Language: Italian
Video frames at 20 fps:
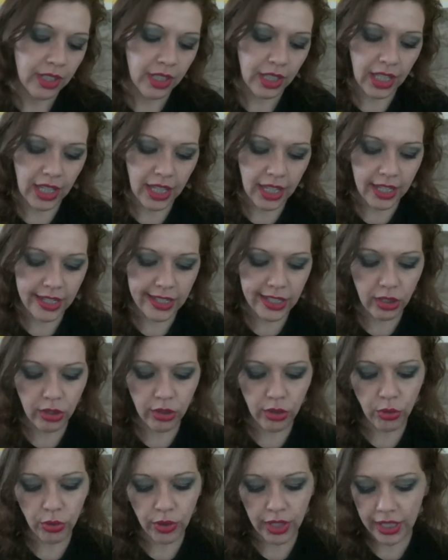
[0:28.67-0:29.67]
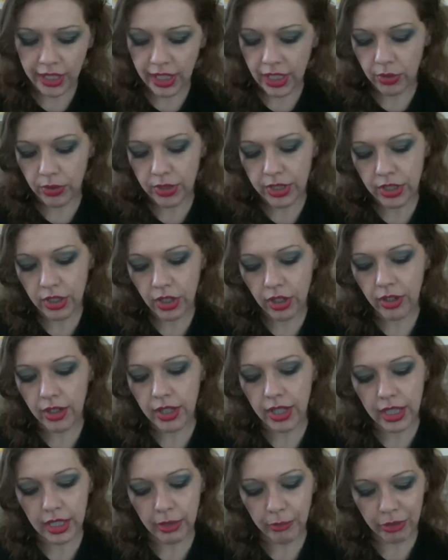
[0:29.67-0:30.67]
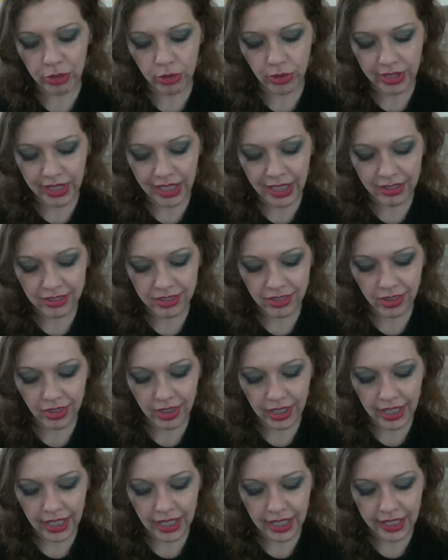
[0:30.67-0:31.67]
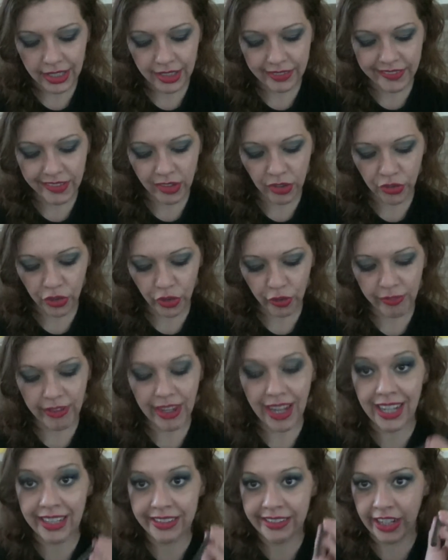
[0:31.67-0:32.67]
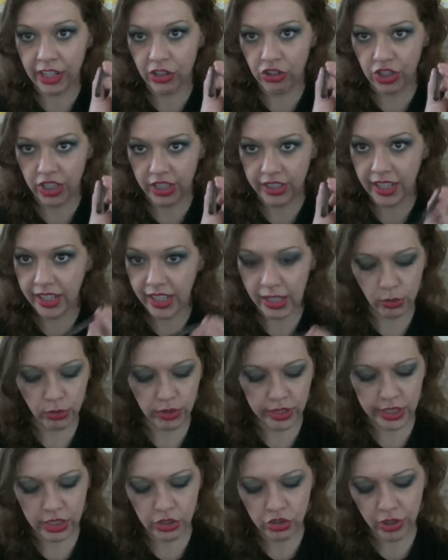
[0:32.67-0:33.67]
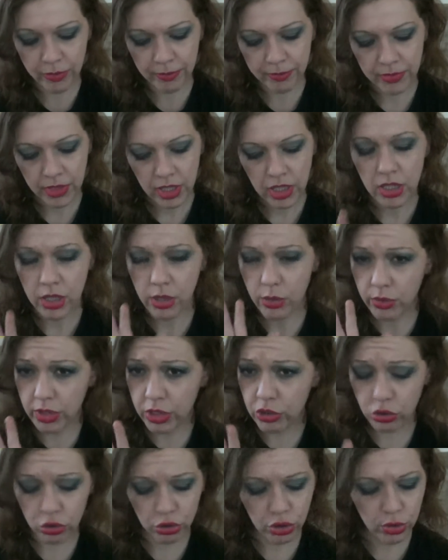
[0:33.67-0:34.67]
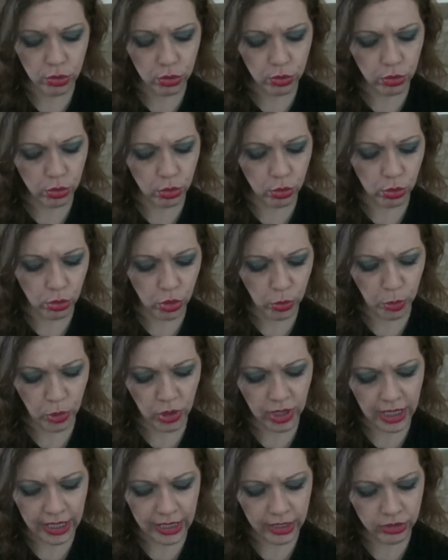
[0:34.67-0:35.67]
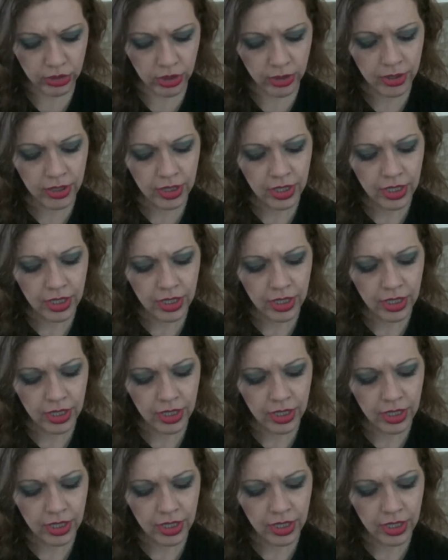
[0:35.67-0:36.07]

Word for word: E il colore che ho io, è, in questo caso, è il 09 Antracite, che è un grigio, un grigio scuro più che altro,